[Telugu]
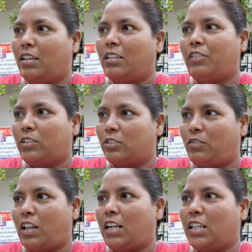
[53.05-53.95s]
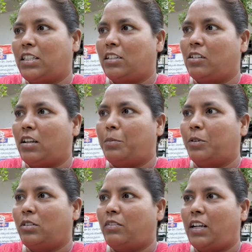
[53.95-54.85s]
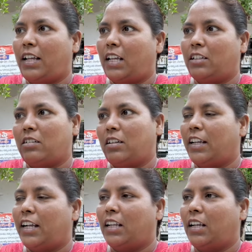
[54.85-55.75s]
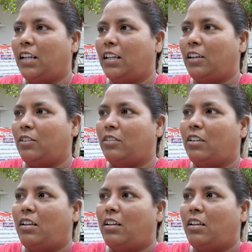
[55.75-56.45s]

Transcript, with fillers: ఇది వరకు వాలంటీర్స్ ఇస్తున్నప్పుడు వాళ్ళు ఎలా ఇస్తున్నారు ఏంటని నేను